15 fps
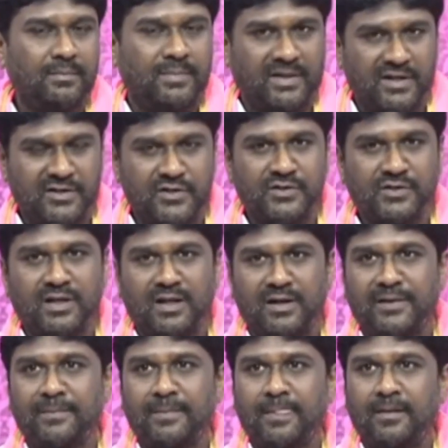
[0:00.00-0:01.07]

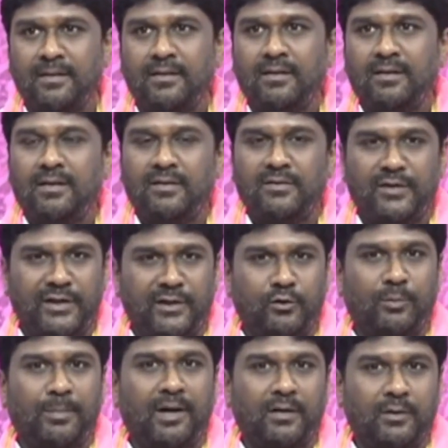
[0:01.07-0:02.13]
ప్రదర్శించాలని
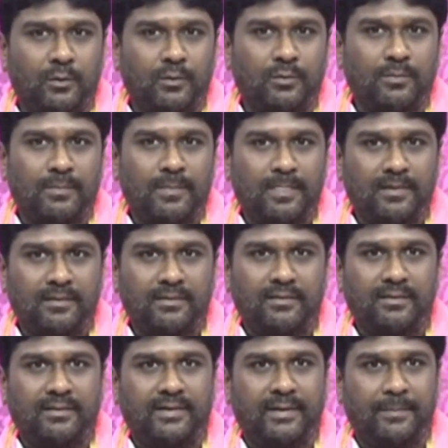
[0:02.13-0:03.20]
దీనితో పాటు
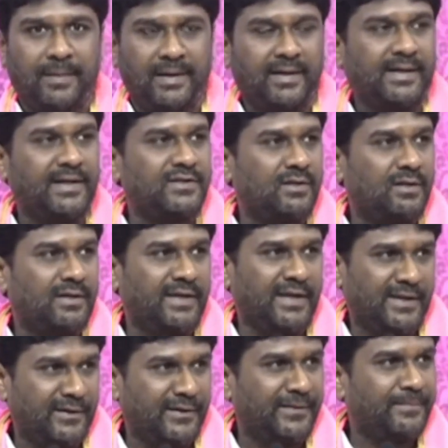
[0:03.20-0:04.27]
డెబ్బై కేజీల
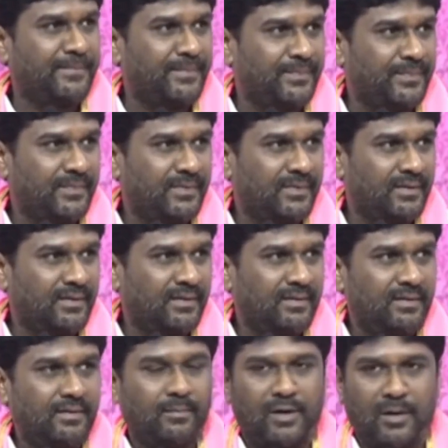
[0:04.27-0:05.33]
కేక్ని
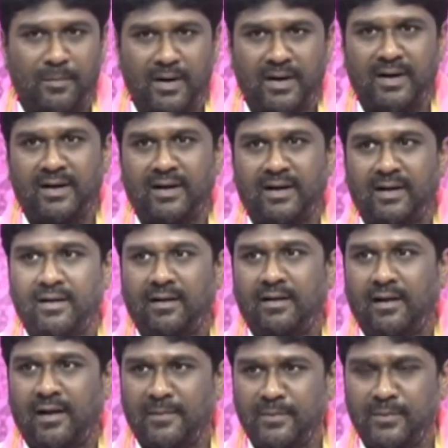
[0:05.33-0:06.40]
బ్రహ్మాండంగా
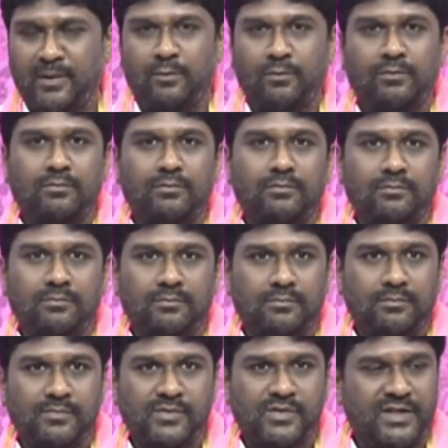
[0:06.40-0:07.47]
అందరూ
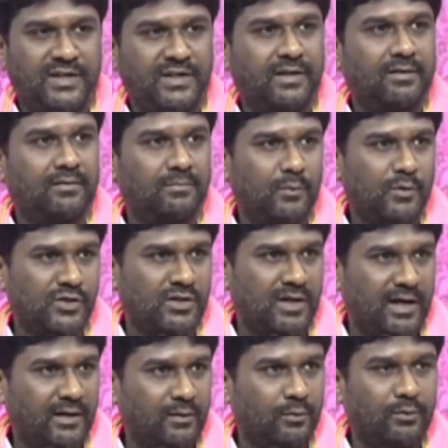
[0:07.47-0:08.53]
సీనియర్ మోస్ట్
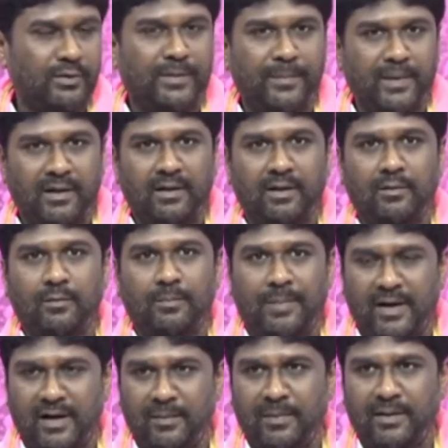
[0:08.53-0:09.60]
నాయకులు ఎమ్మెల్యేలు
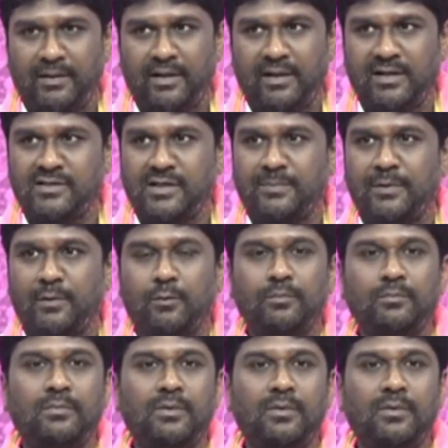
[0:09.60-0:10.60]
పార్లమెంటేరియన్ సభ్యులు